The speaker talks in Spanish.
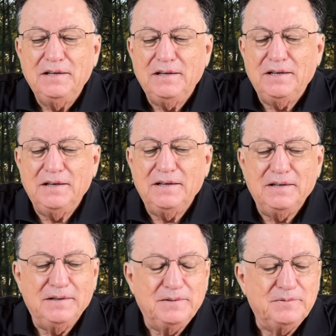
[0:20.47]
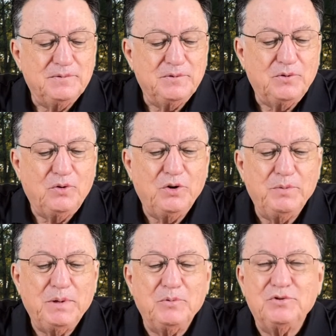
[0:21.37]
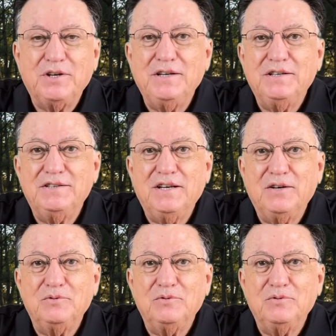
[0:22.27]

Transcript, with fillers: Eh, hoy vamos a iniciar